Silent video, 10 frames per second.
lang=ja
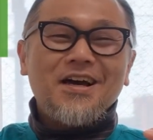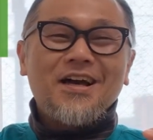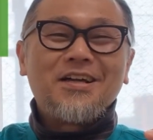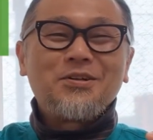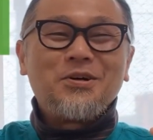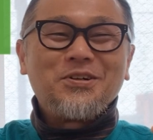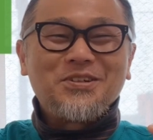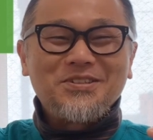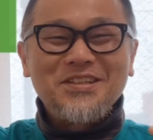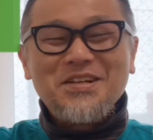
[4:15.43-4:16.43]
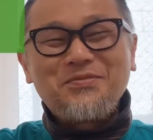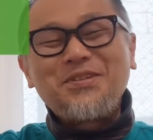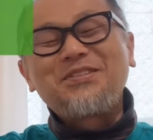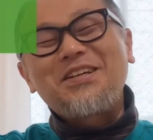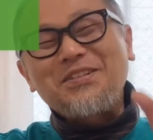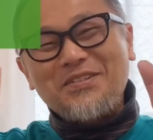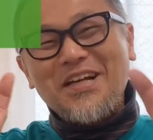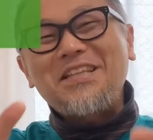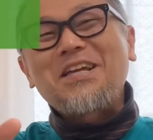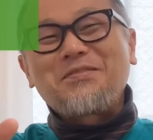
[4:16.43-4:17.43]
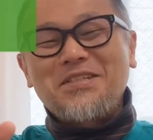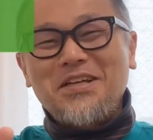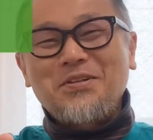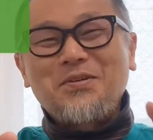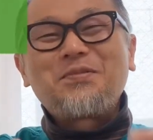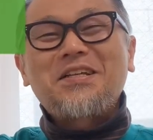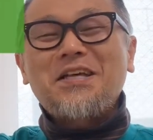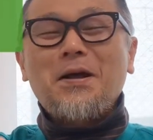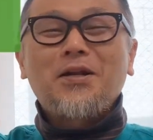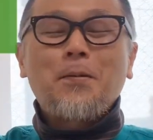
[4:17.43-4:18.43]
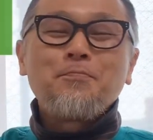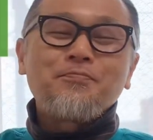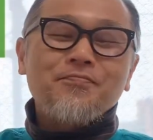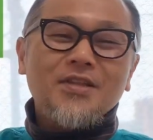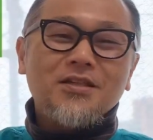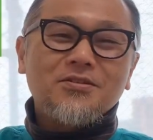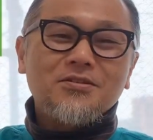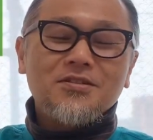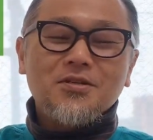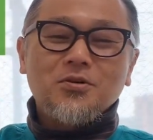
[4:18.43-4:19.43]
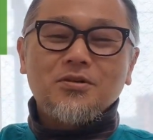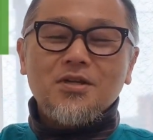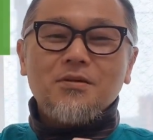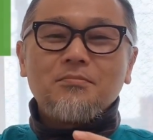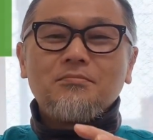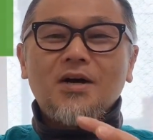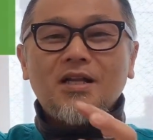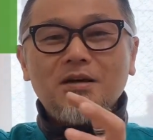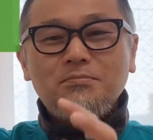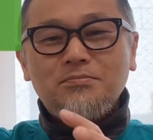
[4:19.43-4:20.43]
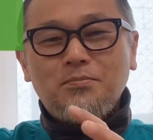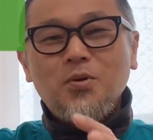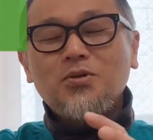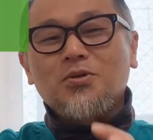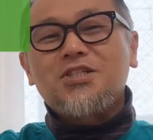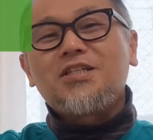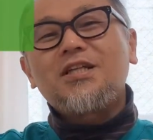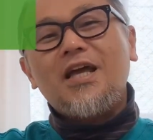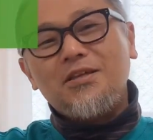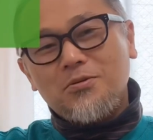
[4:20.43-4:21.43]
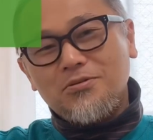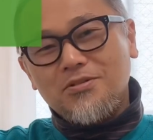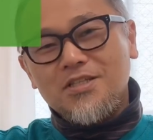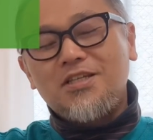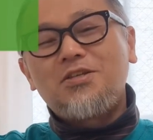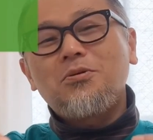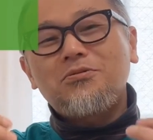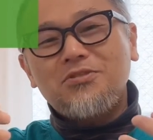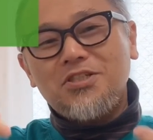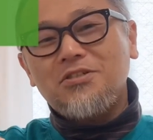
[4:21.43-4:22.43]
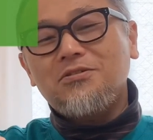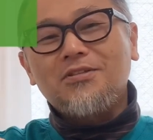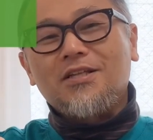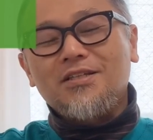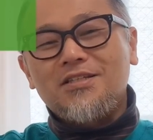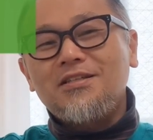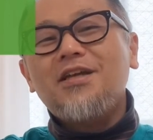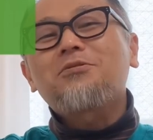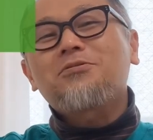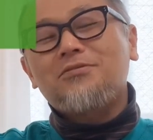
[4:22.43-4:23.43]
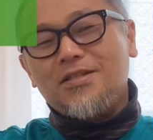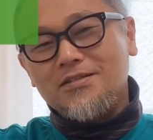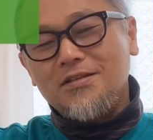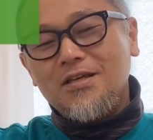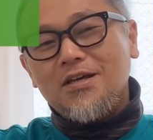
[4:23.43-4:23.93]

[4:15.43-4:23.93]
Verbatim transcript: あの、もう言ってることわかんないかもしれないけど、ごめんなさい。あの、えっと、要するにこの、学ぼうとしないことです。記憶しようなんてしないことです。